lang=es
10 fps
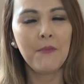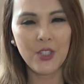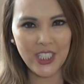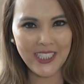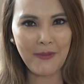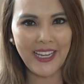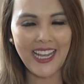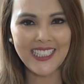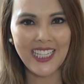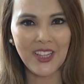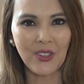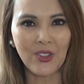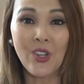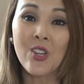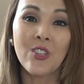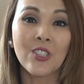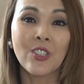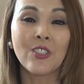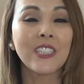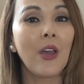Muchísimas gracias, doctor.
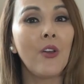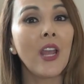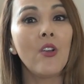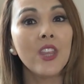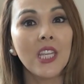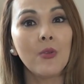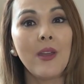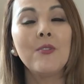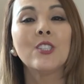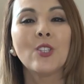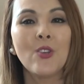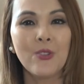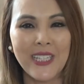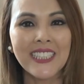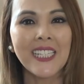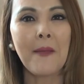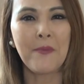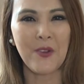Nosotros ahora continuamos con nuestra